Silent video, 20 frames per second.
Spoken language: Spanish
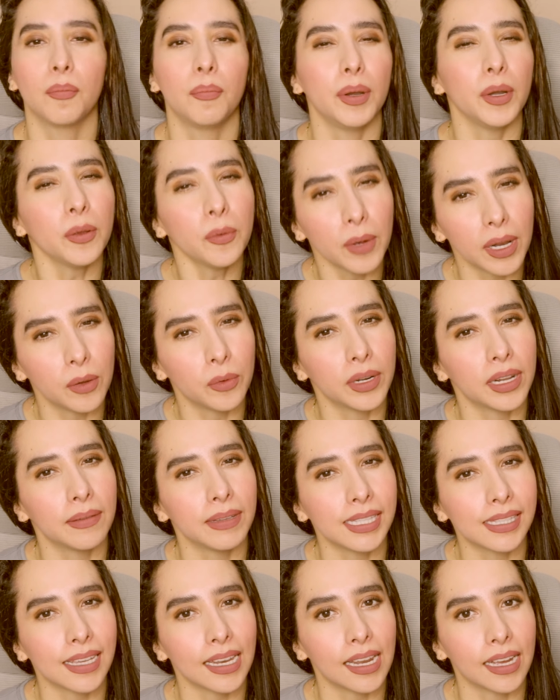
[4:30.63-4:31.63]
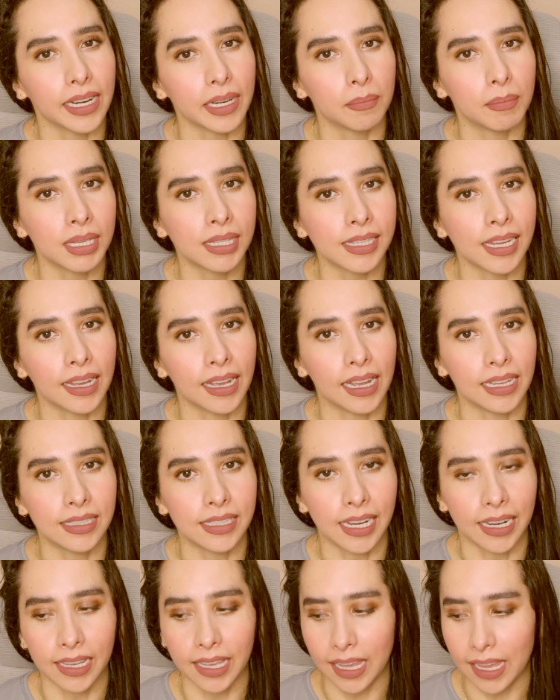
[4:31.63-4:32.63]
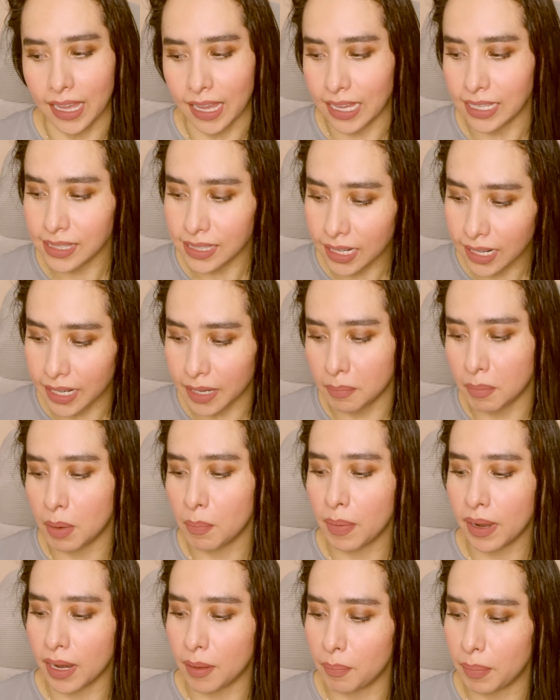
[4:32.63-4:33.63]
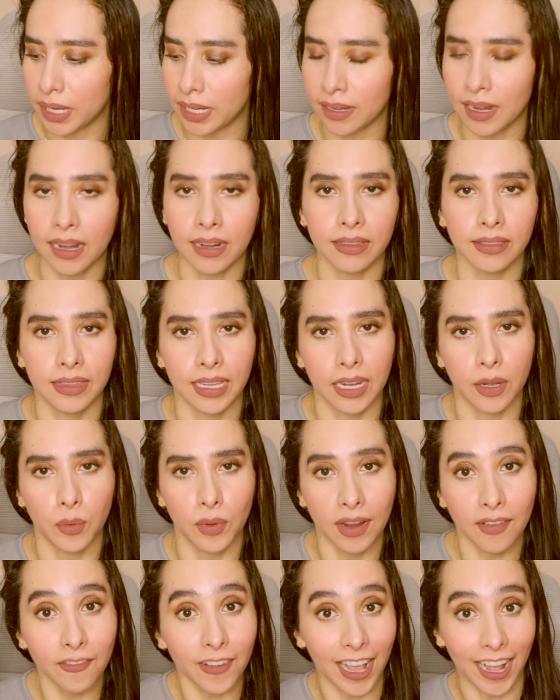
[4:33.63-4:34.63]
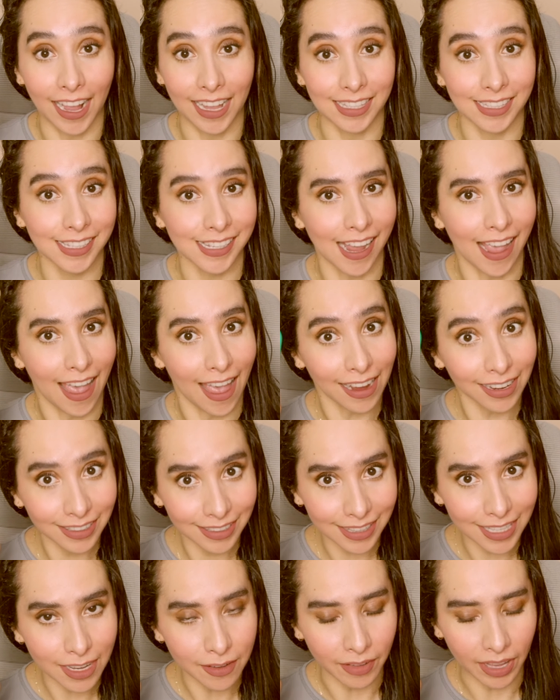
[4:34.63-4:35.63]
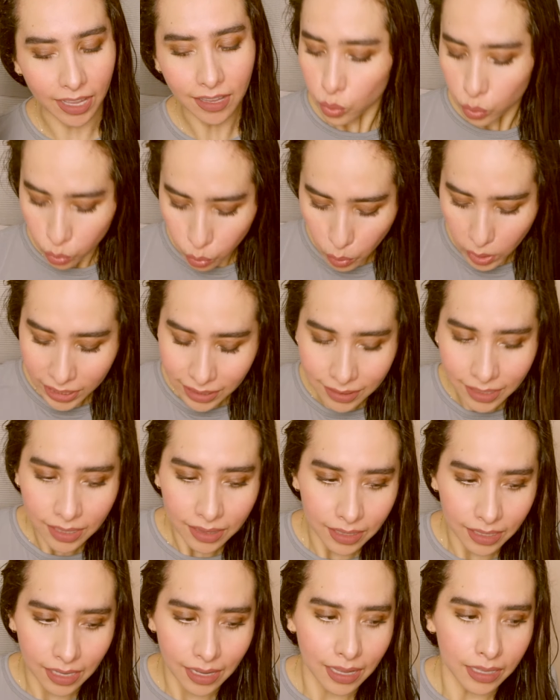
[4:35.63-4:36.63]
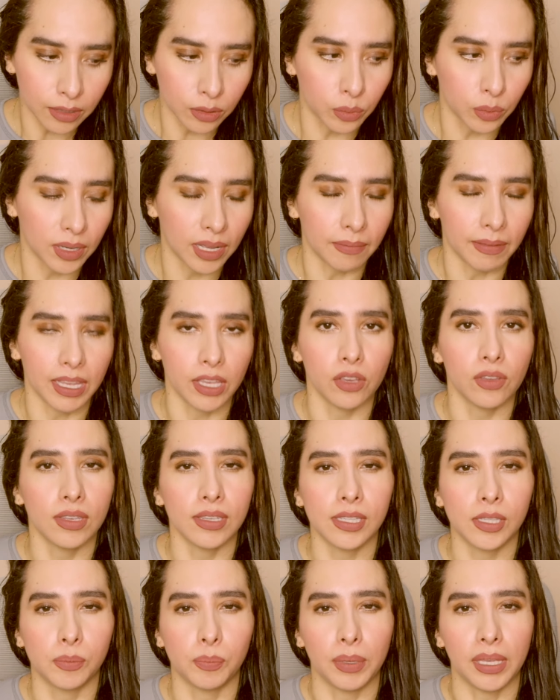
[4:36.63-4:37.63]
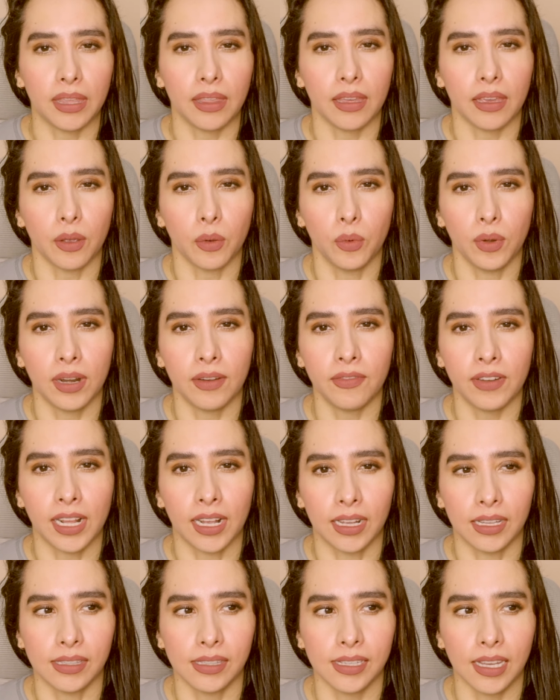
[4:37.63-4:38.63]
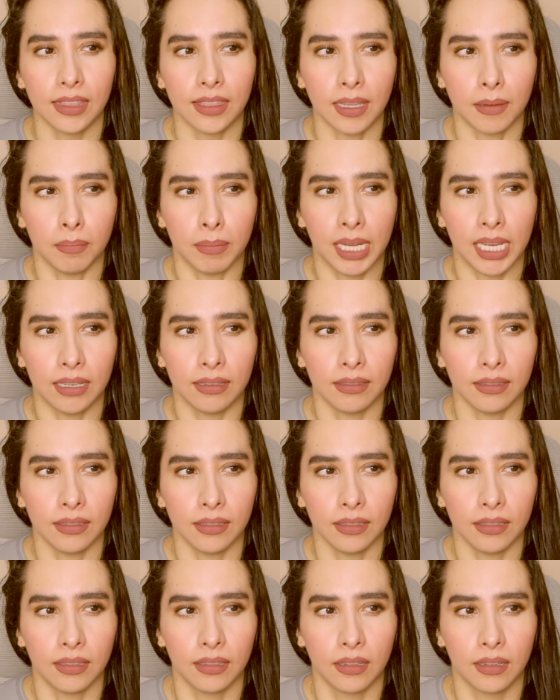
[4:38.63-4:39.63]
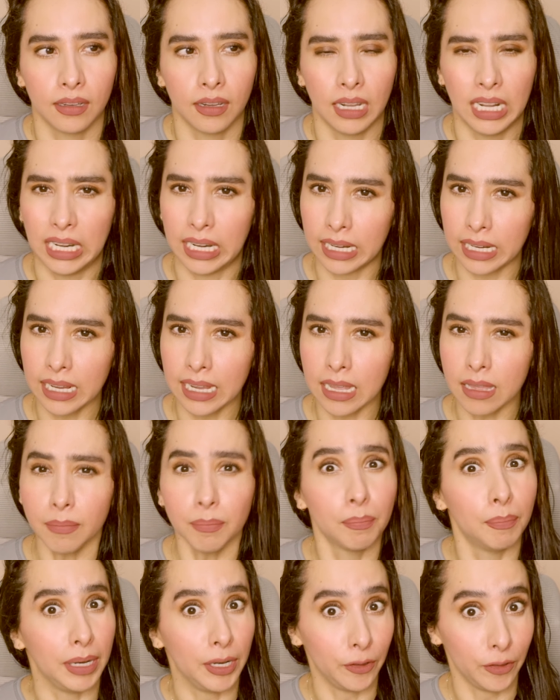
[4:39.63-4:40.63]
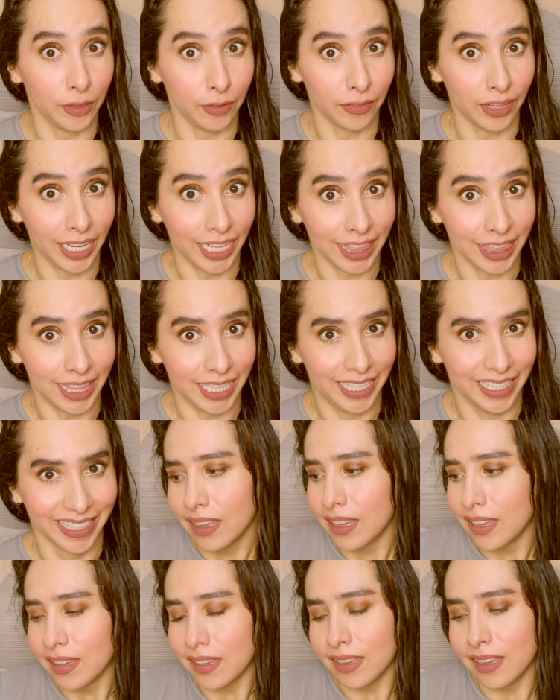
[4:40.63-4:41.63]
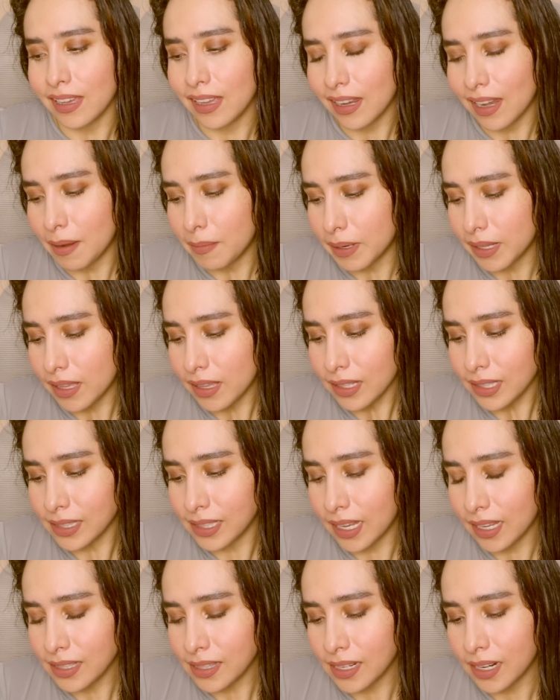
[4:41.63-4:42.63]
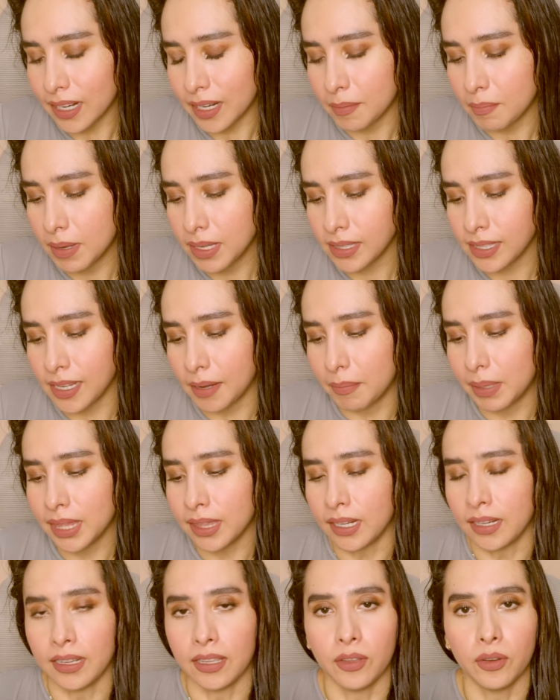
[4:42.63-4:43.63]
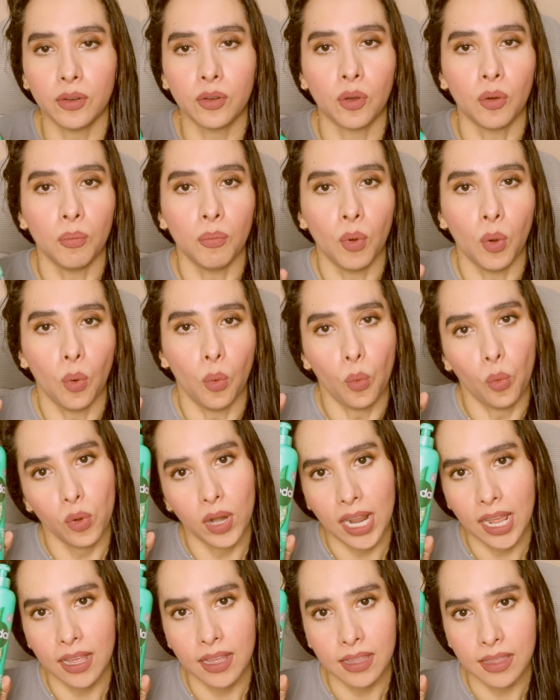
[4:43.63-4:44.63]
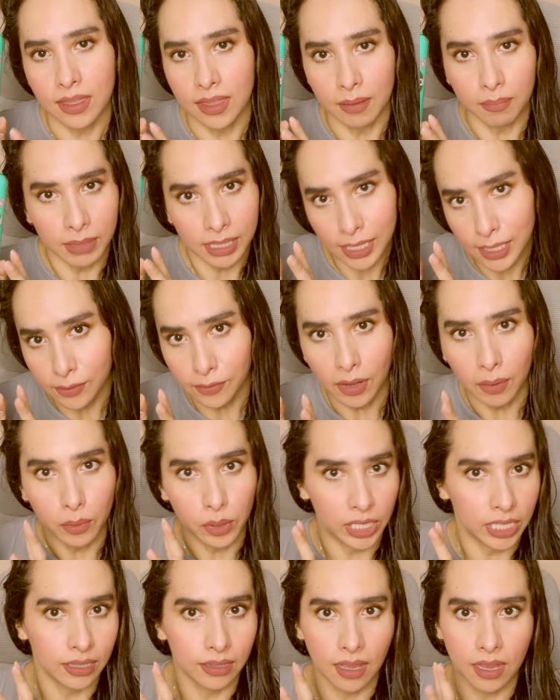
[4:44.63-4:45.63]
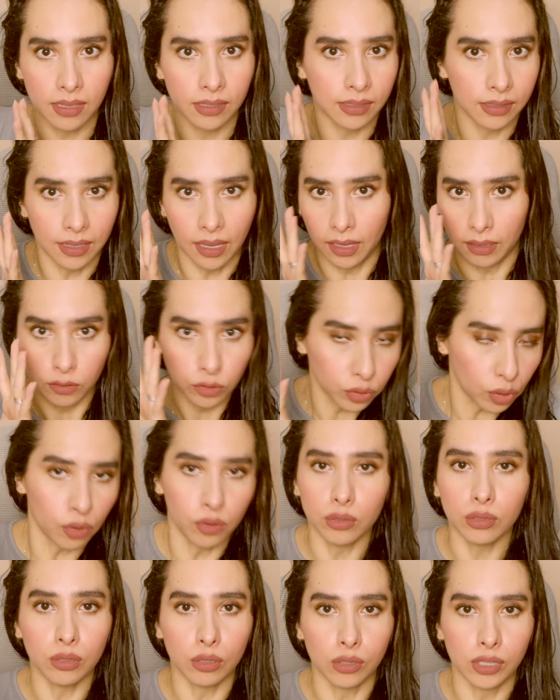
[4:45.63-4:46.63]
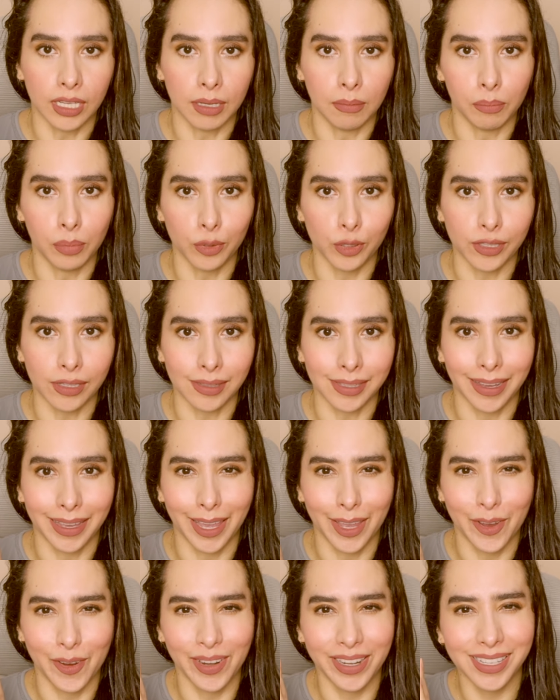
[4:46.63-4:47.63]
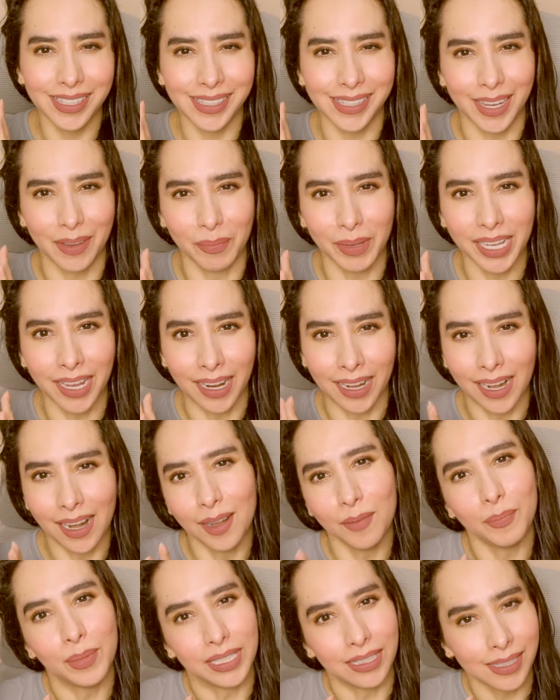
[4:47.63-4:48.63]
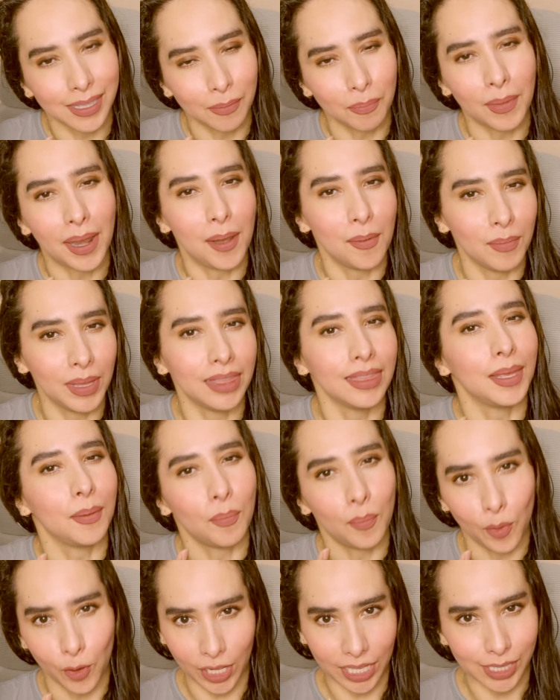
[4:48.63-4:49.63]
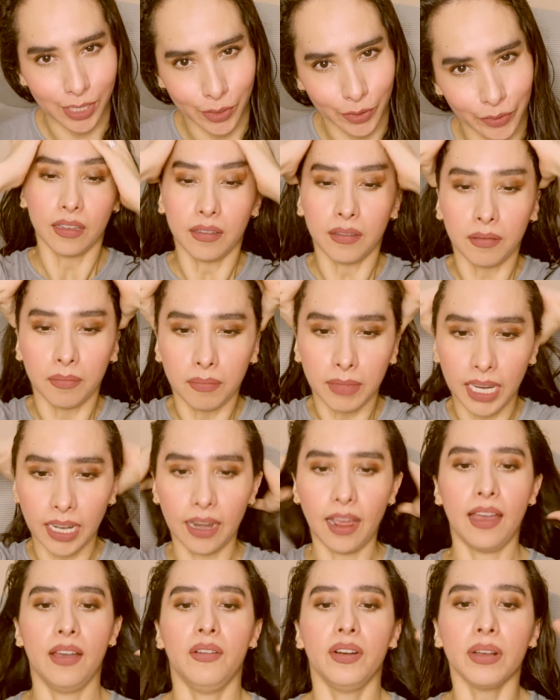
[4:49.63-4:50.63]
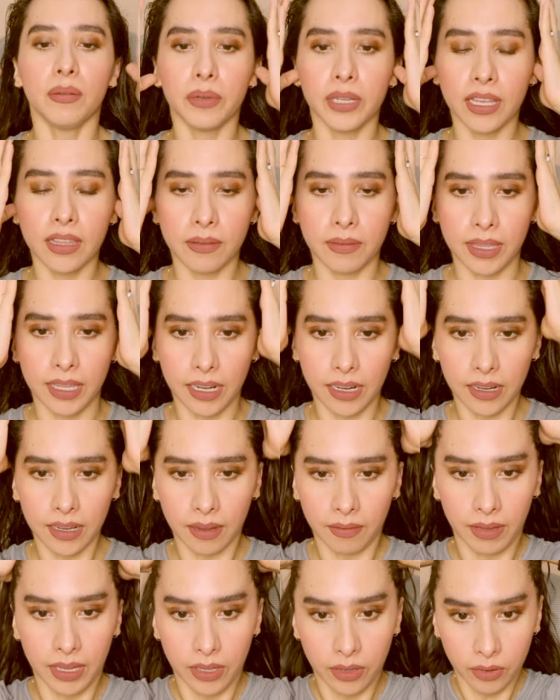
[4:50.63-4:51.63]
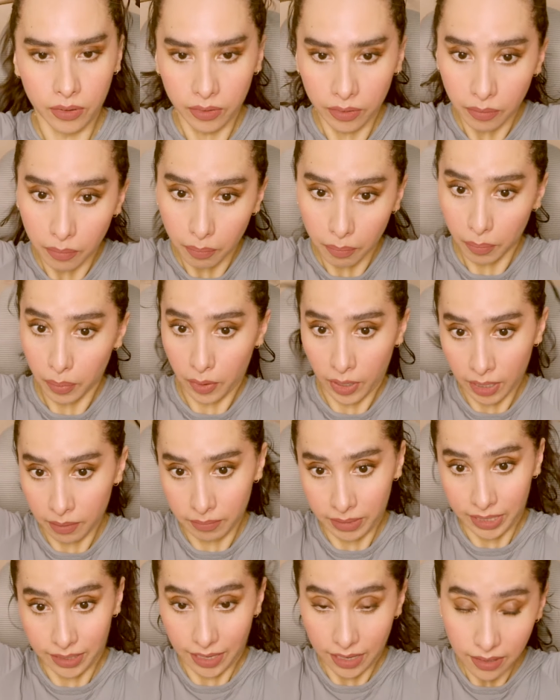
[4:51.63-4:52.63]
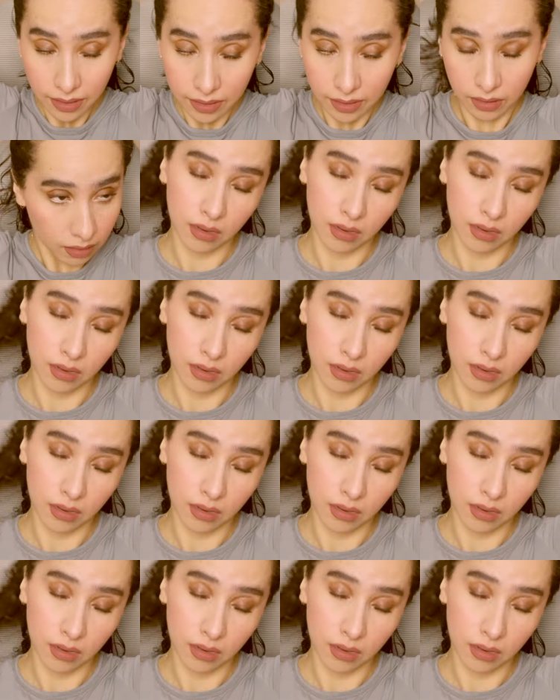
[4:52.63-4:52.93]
Pero igual una vez que la crema seca, ya que esta crema para peinar tiene una fragancia activa, durante el día tu cabello despide una fragancia también rica pero diferente. Y la verdad es que esta crema se ha mantenido como una de mis favoritas de todos los tiempos desde que yo inicié mi canal, principalmente por eso. Bien, ahora voy a dividir el cabello por la mitad.